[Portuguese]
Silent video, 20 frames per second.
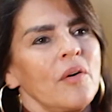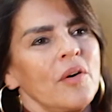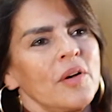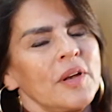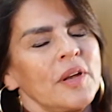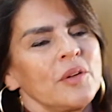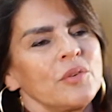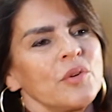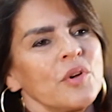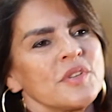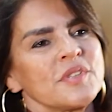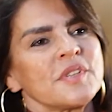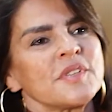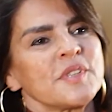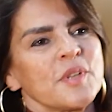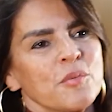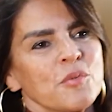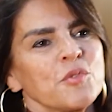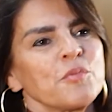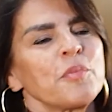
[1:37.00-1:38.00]
Olha, nós
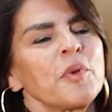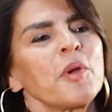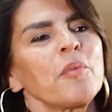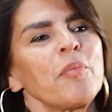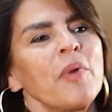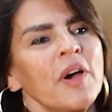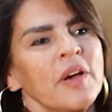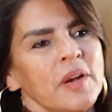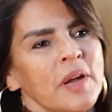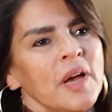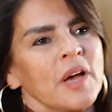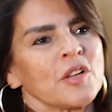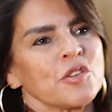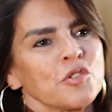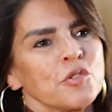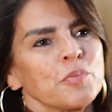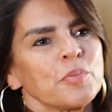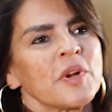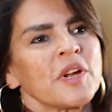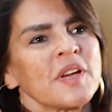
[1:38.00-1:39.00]
estamos
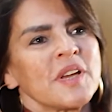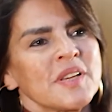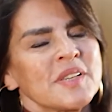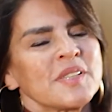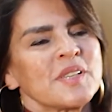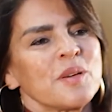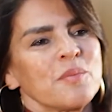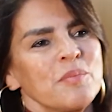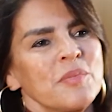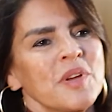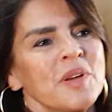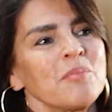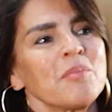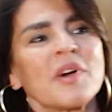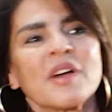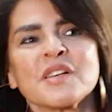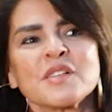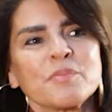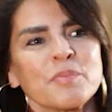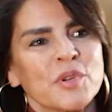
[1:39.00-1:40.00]
preparados para receber
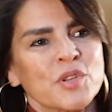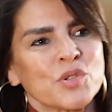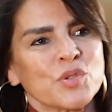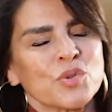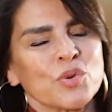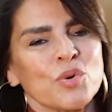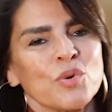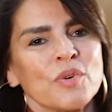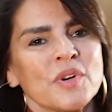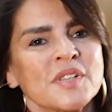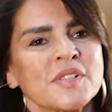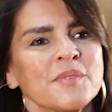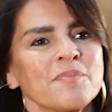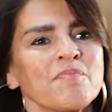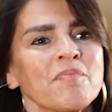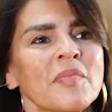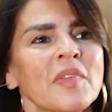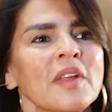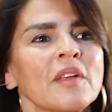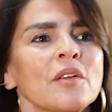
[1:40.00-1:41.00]
mais pessoas.
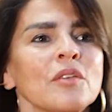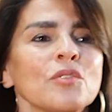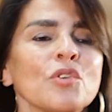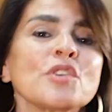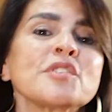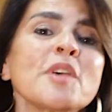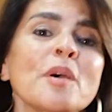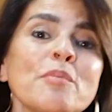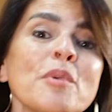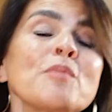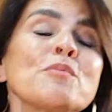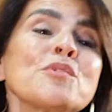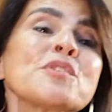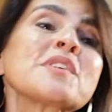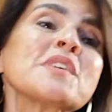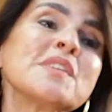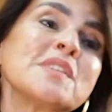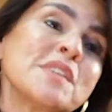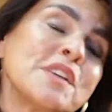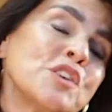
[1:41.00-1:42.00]
Nós sabemos
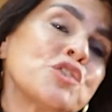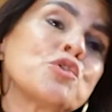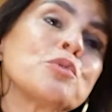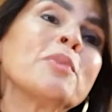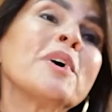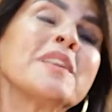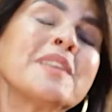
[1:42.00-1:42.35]
que existe uma